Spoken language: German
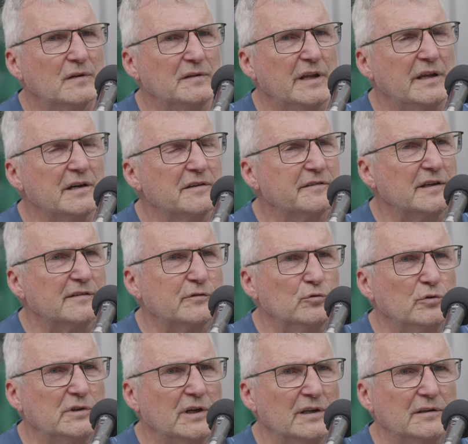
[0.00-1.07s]
Näheres
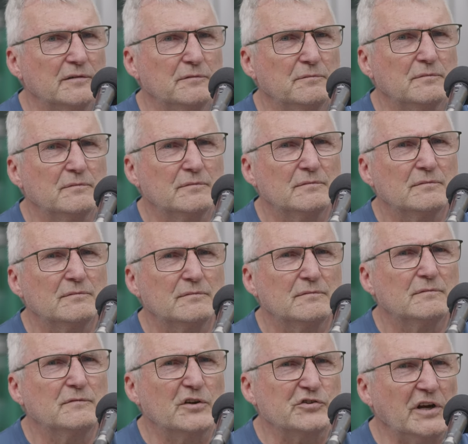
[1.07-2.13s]
dazu dann
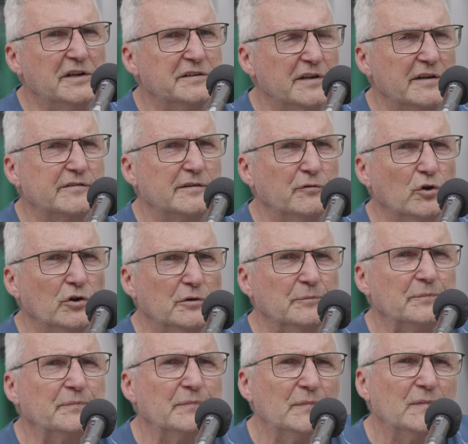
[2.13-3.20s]
wahrscheinlich nächste Woche.
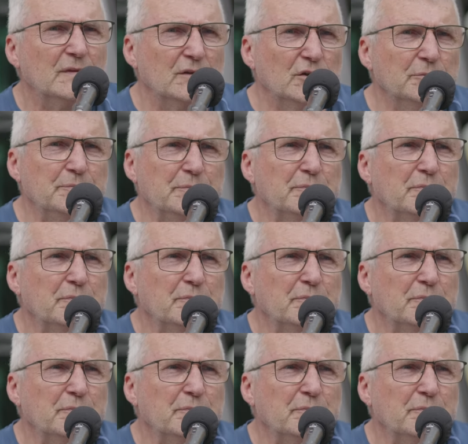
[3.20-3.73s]
Ne?